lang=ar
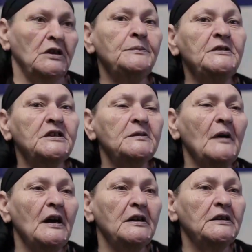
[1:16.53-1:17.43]
ابني جه
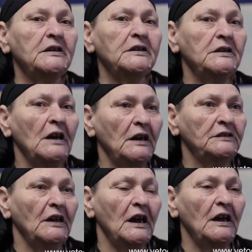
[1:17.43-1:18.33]
بقى ايه جه
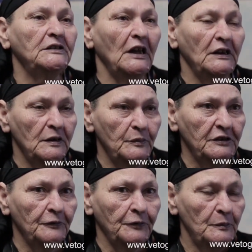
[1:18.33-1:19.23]
قعد قعد على
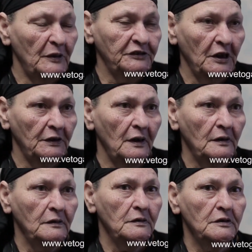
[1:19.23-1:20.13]
البيت في البيت هنا
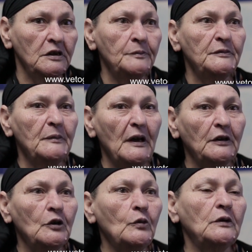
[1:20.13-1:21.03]
ابني بقى
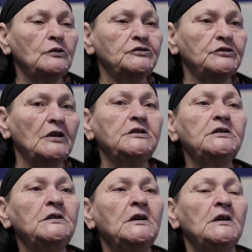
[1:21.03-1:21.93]
اللي هو
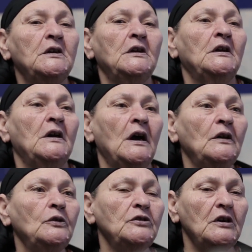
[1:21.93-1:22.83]
الوسطاني
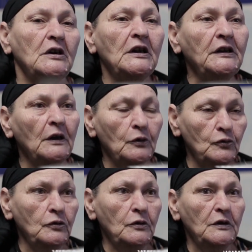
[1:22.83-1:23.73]
قال له يا راح
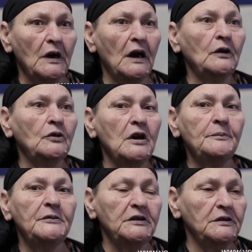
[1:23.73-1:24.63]
لاخوه قال له يا
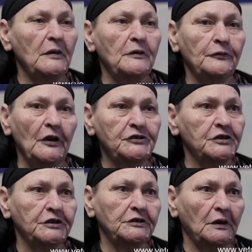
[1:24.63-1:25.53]
ابني ما
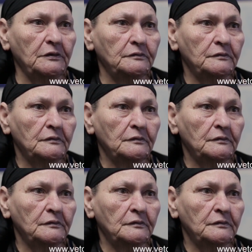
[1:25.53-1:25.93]
ينفعش كده